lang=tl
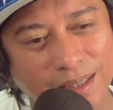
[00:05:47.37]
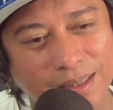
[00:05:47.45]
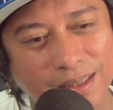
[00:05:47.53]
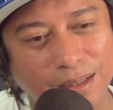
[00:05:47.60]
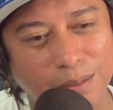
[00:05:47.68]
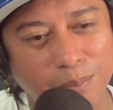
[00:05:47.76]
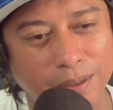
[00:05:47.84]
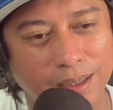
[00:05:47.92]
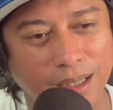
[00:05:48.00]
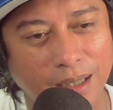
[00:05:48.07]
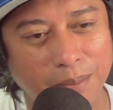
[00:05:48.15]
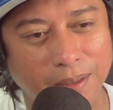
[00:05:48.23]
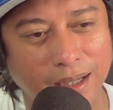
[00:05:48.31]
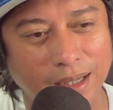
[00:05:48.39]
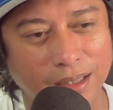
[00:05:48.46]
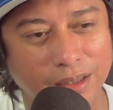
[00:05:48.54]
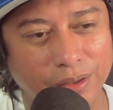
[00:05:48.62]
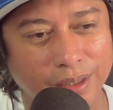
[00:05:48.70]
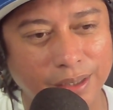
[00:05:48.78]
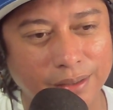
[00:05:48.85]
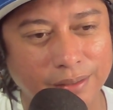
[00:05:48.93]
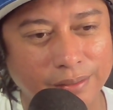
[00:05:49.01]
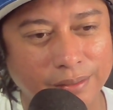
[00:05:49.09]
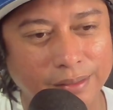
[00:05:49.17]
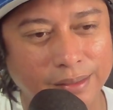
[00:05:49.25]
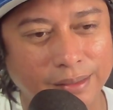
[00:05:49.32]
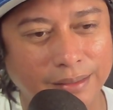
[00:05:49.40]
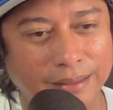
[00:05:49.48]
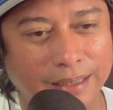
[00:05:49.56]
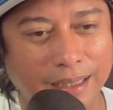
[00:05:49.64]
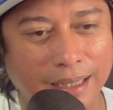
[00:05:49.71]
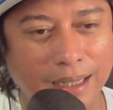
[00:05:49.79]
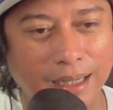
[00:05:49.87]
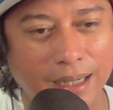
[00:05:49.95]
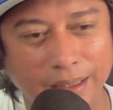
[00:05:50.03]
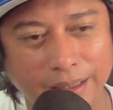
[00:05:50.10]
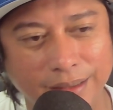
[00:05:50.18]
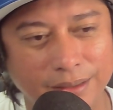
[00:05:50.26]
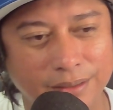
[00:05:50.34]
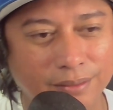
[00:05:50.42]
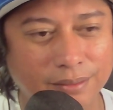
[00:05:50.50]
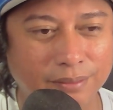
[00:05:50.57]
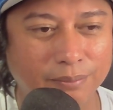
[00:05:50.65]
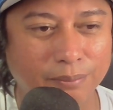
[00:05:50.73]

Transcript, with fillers: ganda ng pagkakabanat nun ah Sira Aris, no?